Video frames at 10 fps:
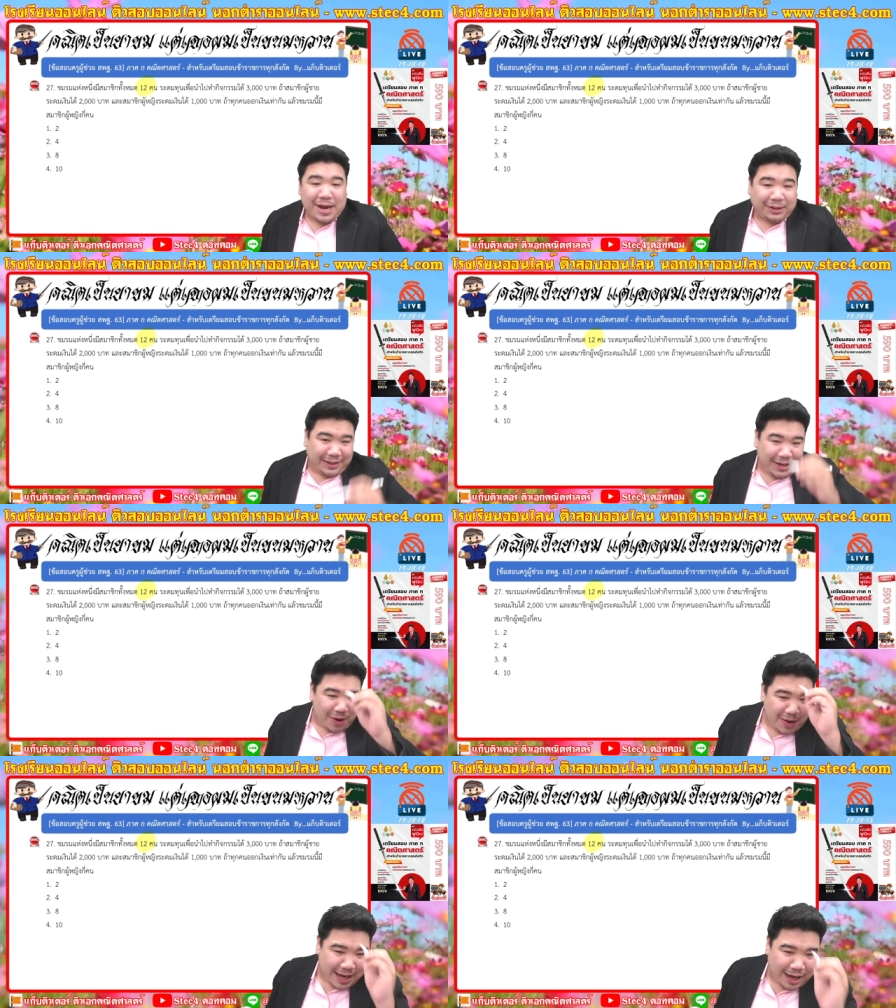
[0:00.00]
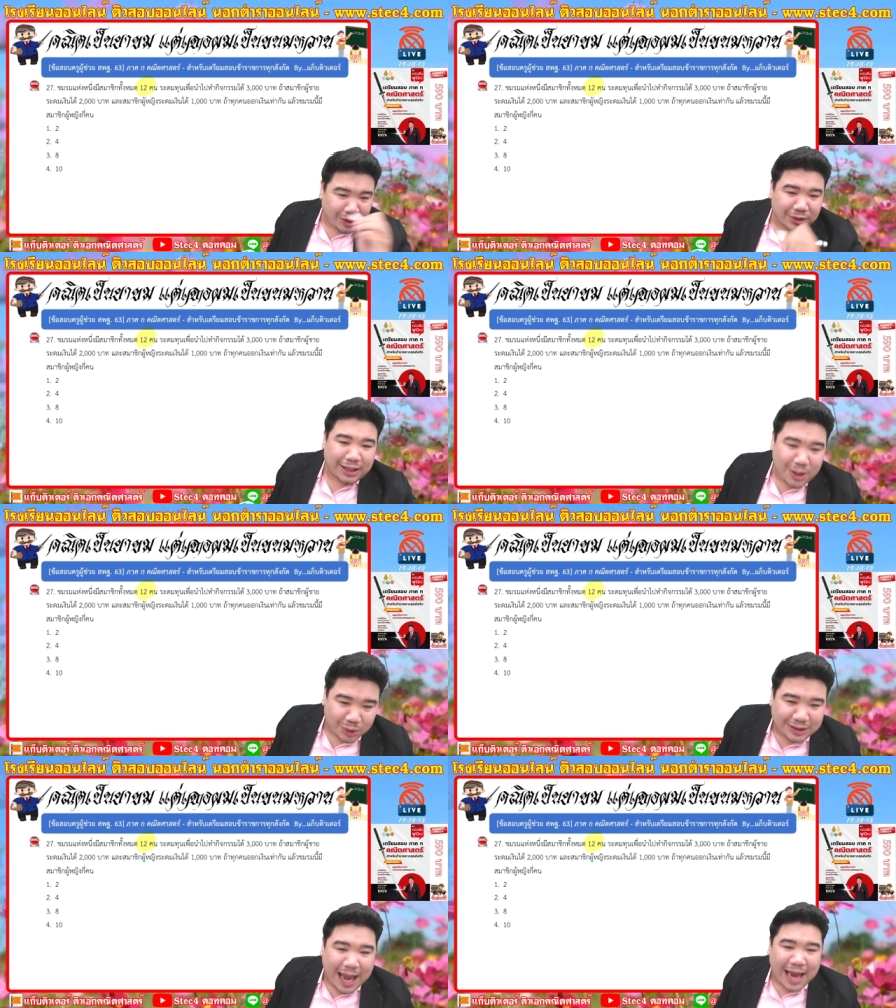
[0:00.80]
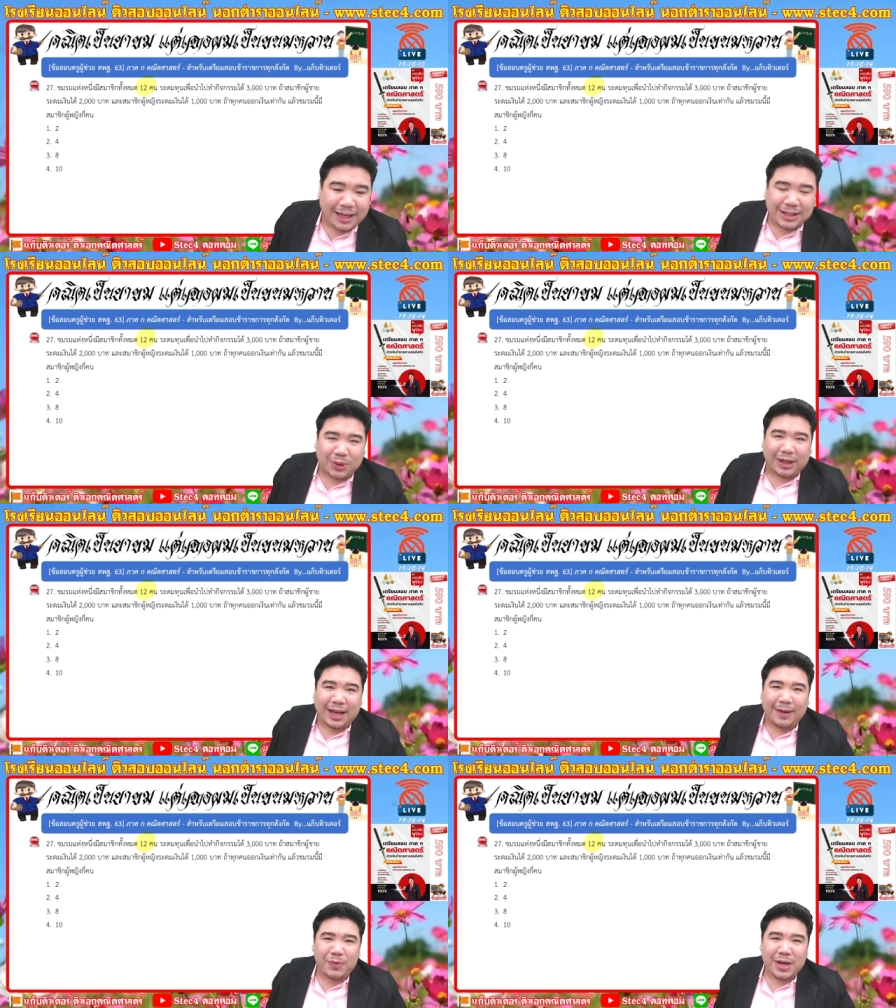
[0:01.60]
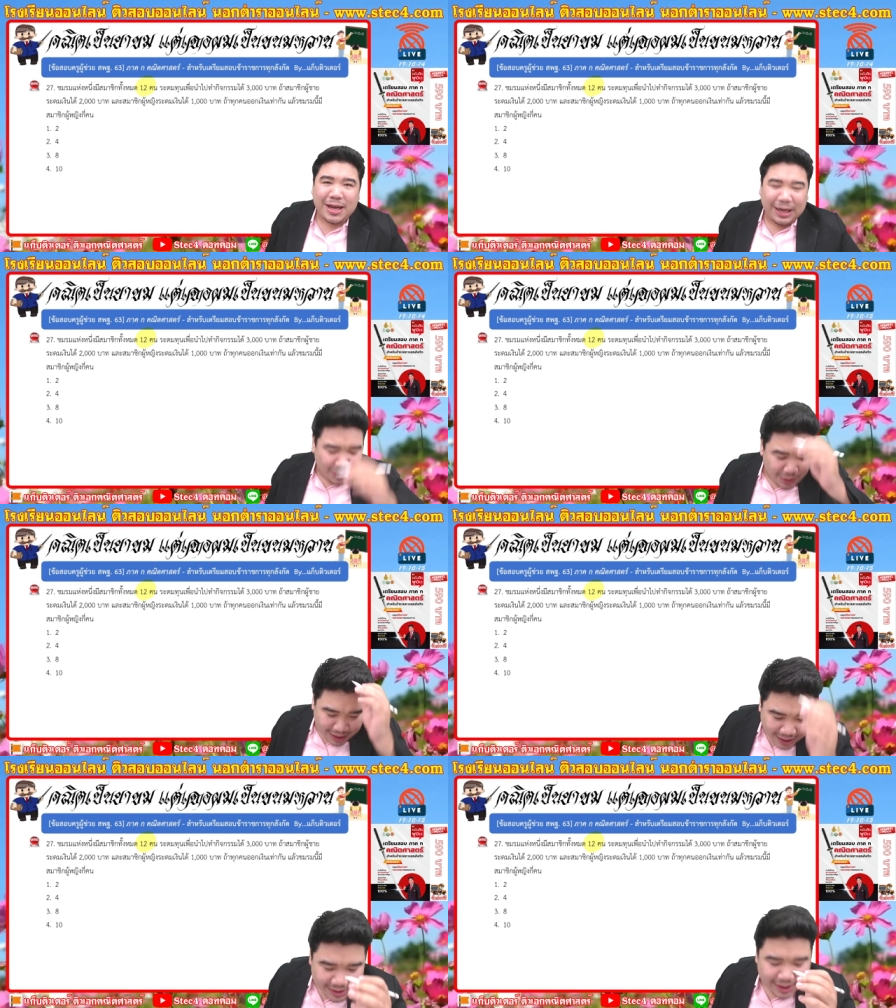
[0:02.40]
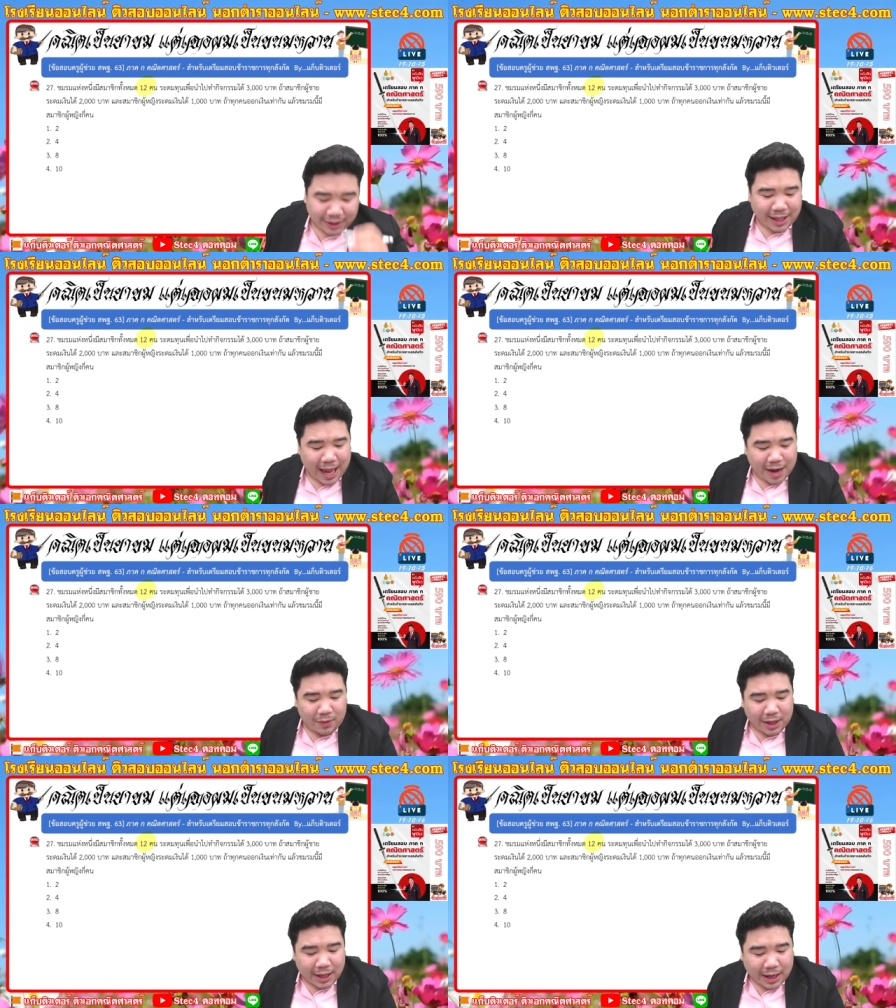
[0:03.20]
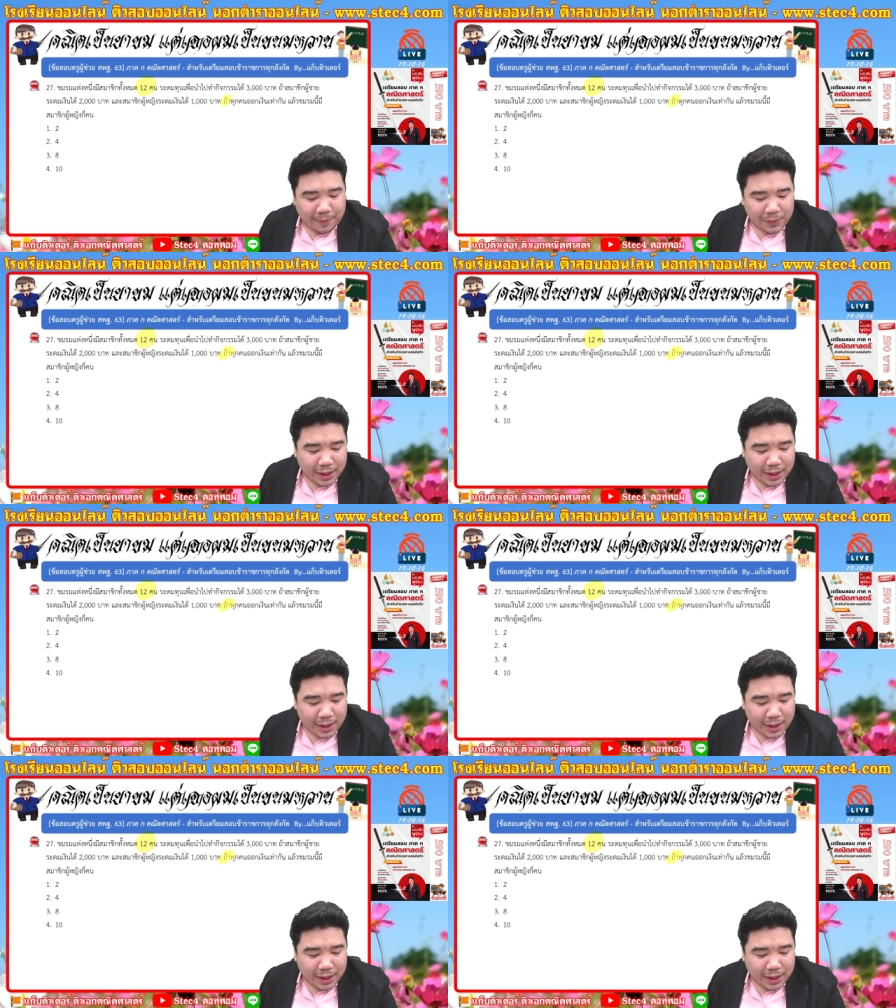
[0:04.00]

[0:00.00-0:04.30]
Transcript: แต่ที่น้องเห็นแล้วต้องสะดุดตาที่สุดนะ แล้วต้องขีดเส้นใต้ไว้เลยนะครับ